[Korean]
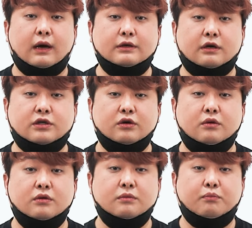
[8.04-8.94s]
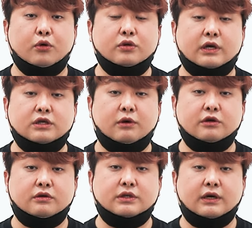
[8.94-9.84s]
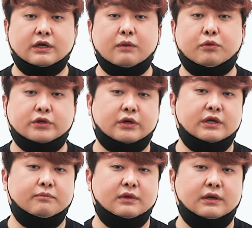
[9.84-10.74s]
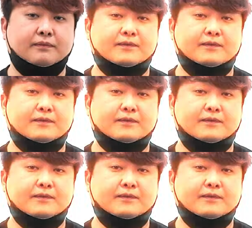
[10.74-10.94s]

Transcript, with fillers: 안녕하세요. 보드 카쳐먹은 역사왕의 보차왕입니다.